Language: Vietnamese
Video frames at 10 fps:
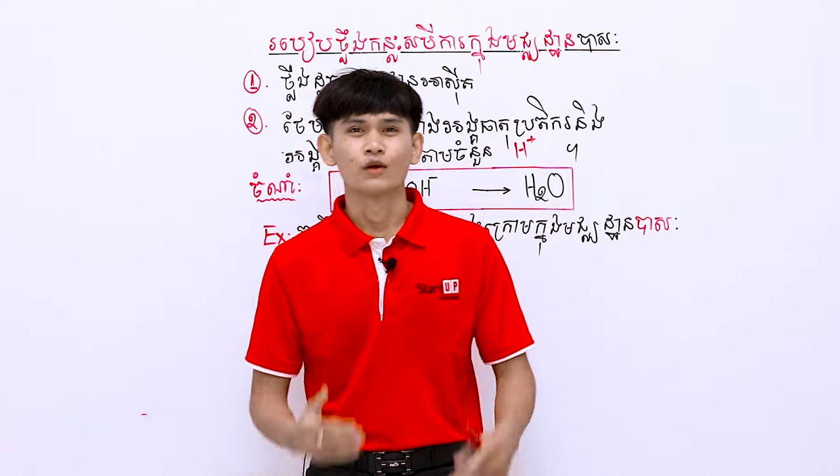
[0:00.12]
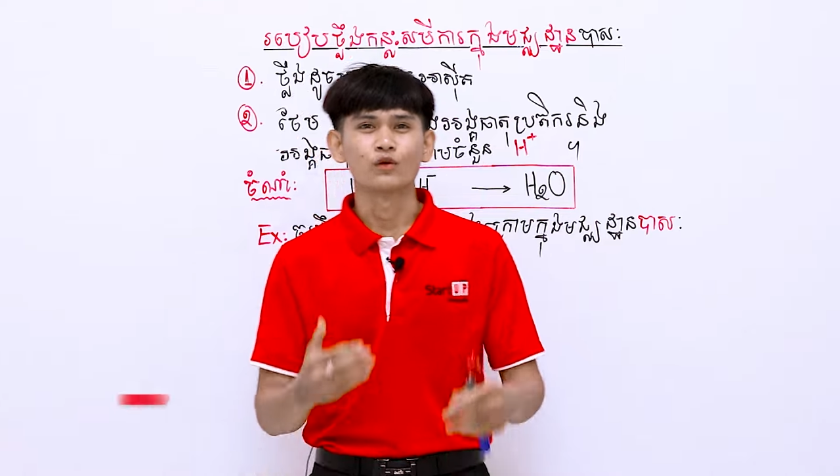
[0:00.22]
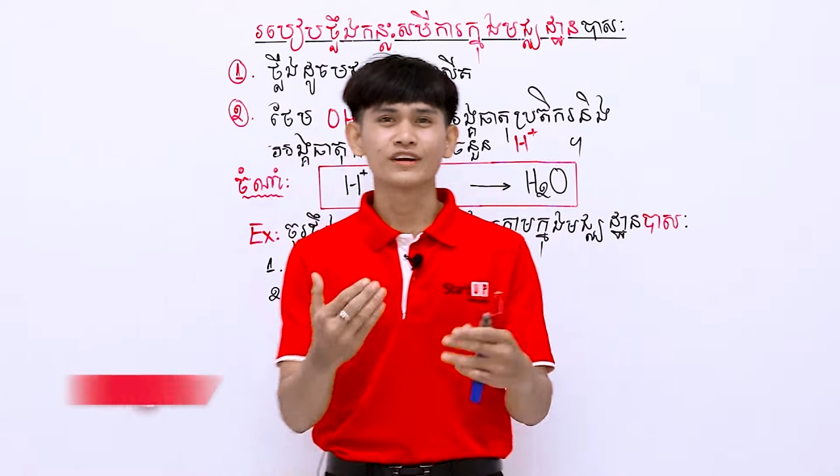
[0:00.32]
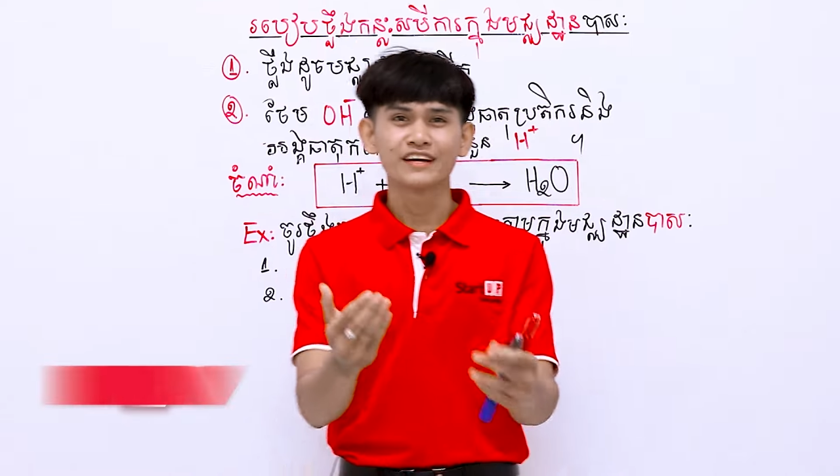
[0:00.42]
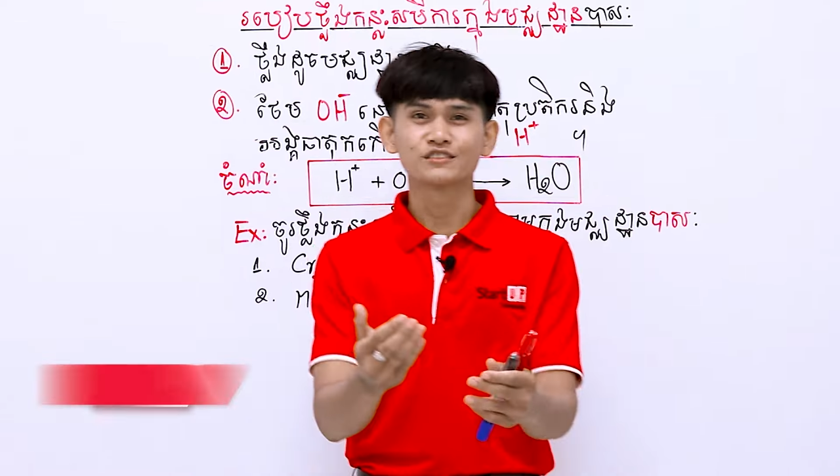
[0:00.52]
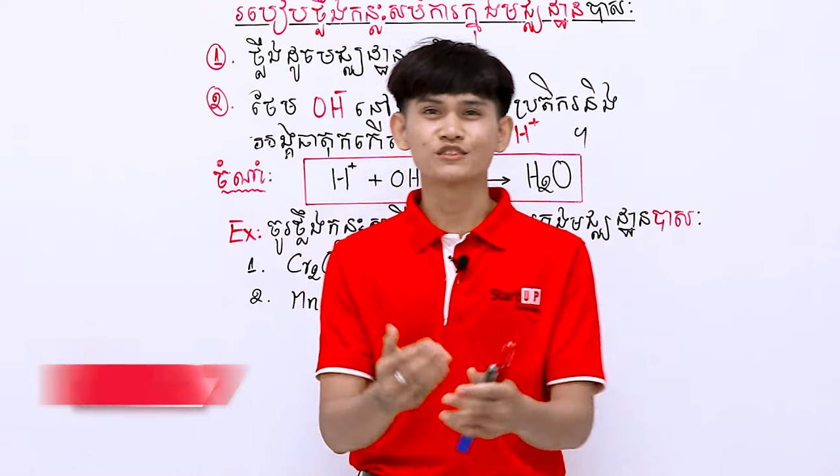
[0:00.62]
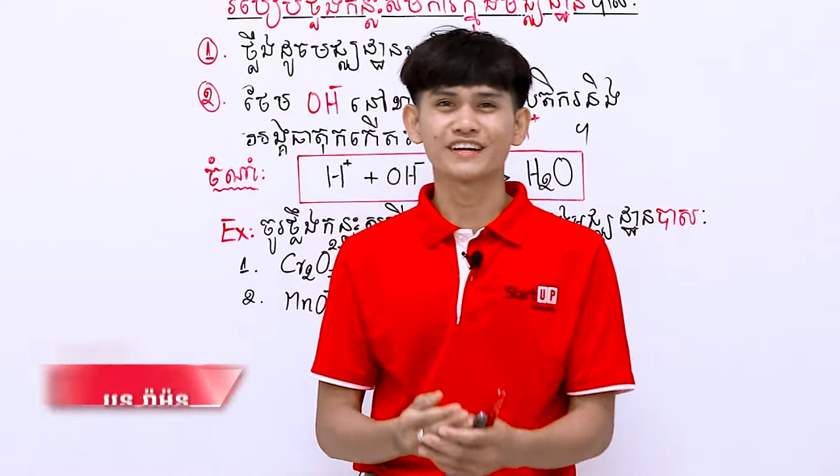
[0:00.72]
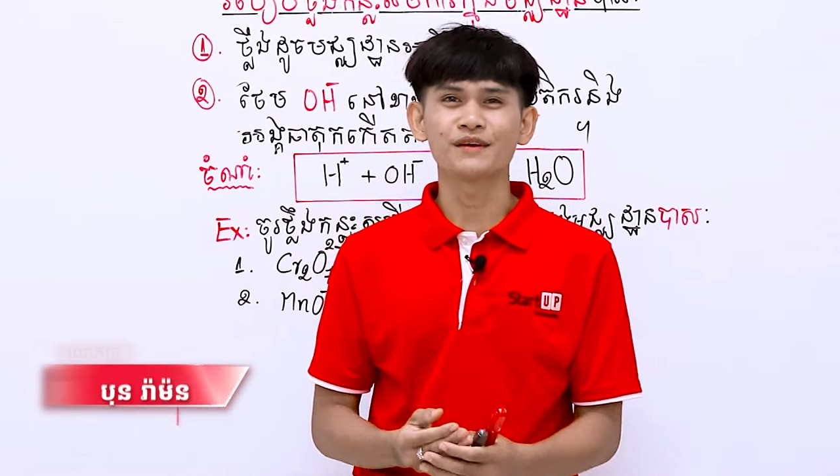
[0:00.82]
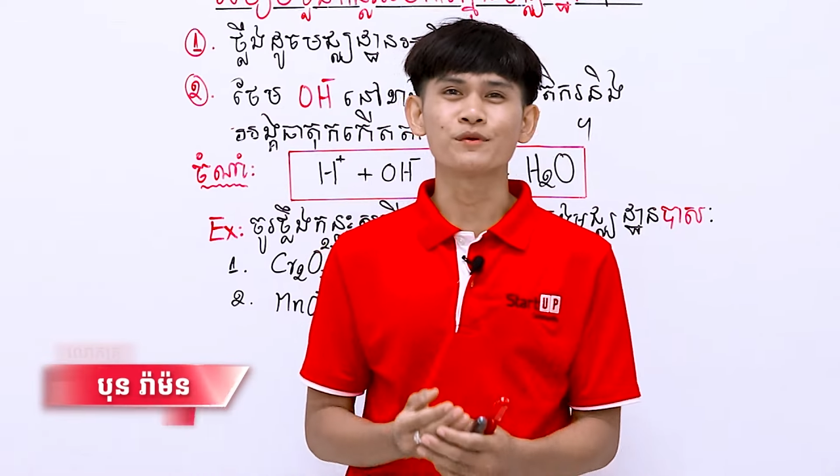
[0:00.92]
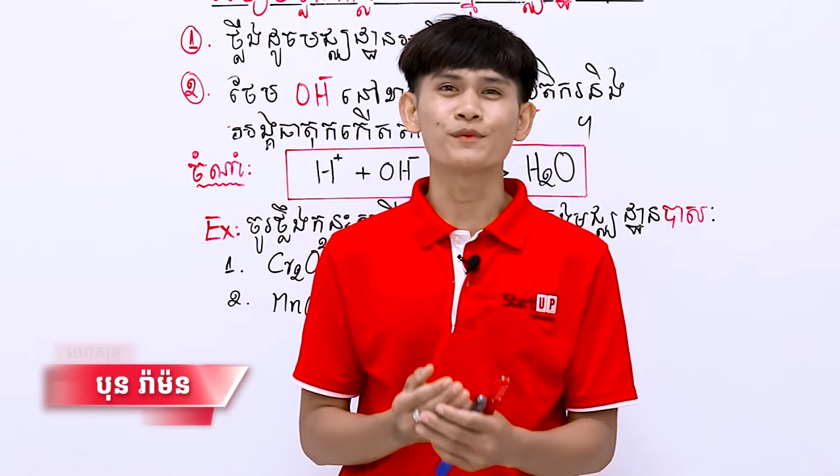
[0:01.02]
Ok, so
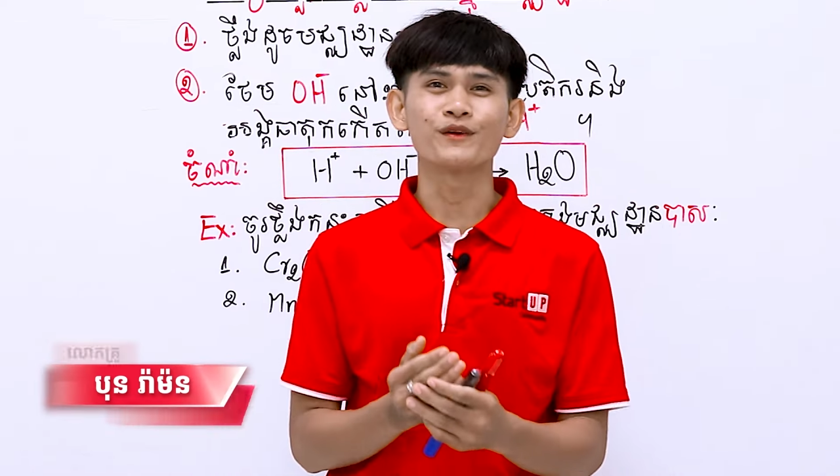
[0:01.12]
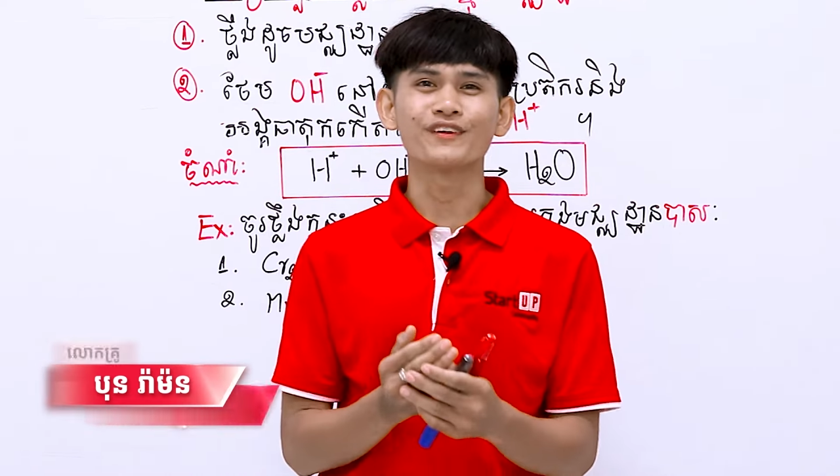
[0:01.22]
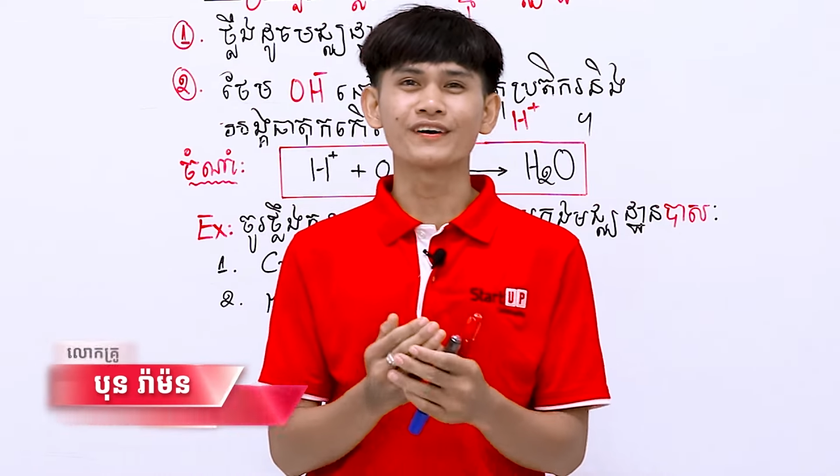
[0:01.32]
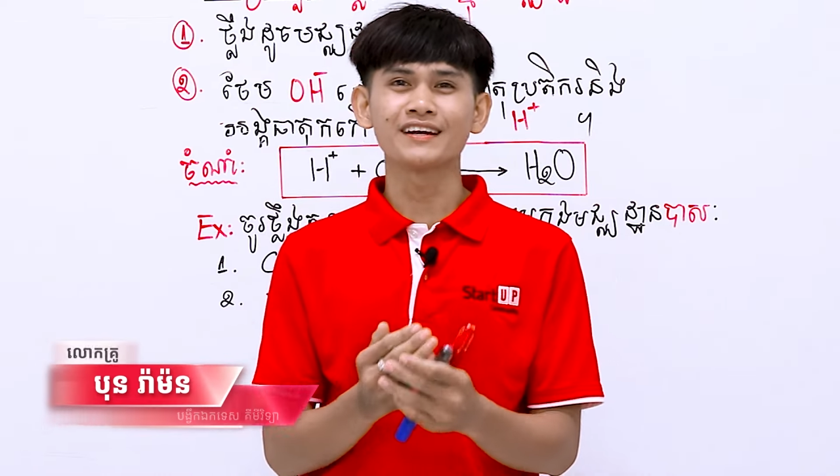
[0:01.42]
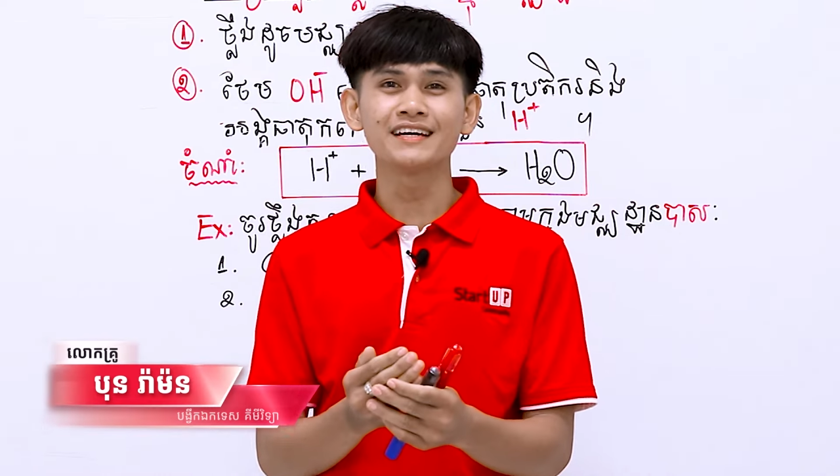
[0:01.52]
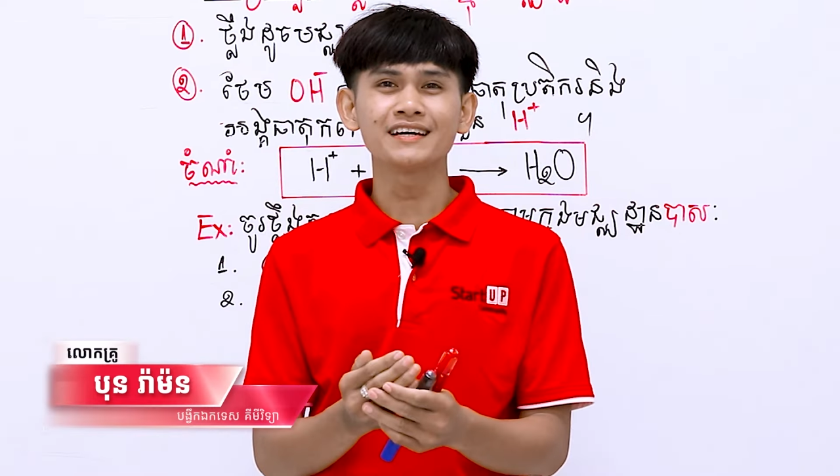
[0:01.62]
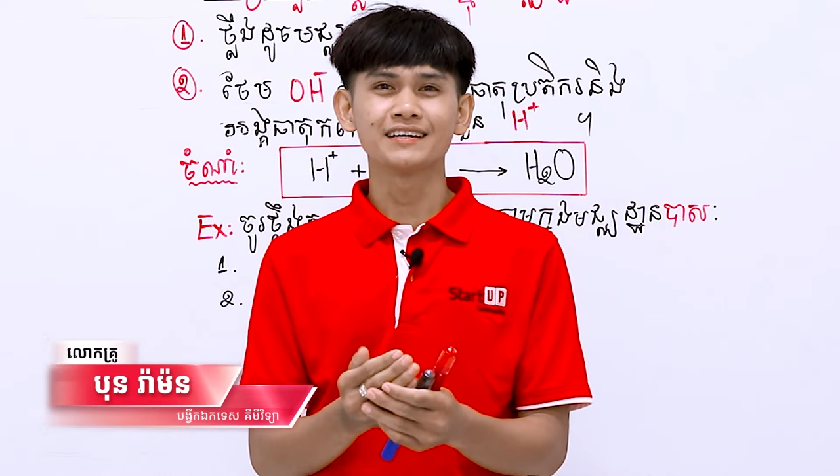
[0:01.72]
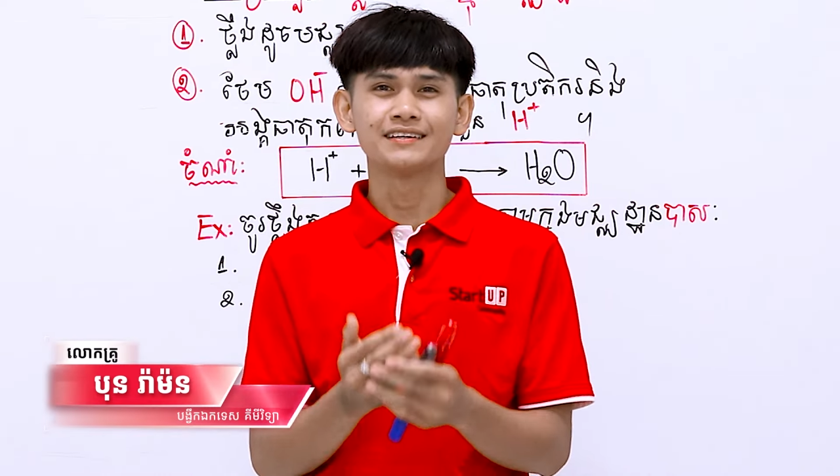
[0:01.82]
đây bộ phận đọc ní,